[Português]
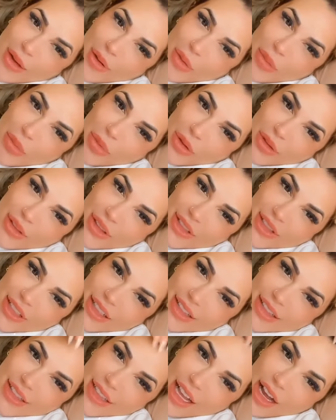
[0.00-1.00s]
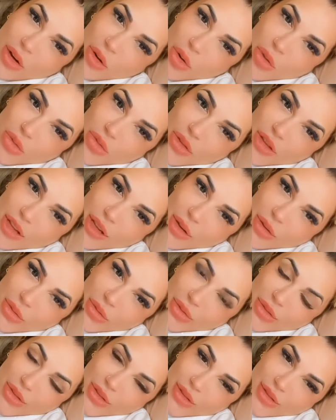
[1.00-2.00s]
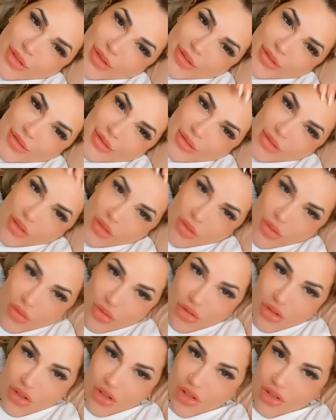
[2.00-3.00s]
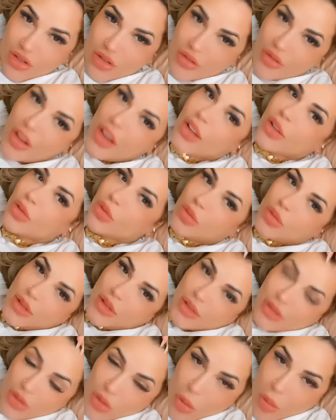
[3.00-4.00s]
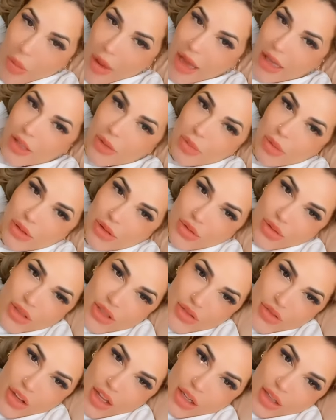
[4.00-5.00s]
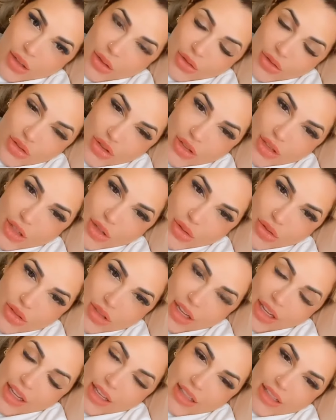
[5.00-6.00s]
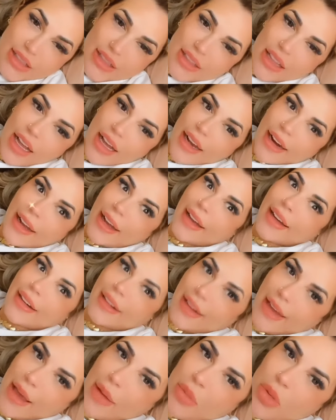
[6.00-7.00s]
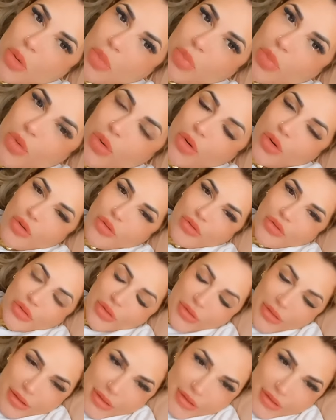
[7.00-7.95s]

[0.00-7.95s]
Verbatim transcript: O importante é estar tá com Deus. Onde estiver duas ou mais pessoas falando de Deus, lá ele estará, né, meu povo?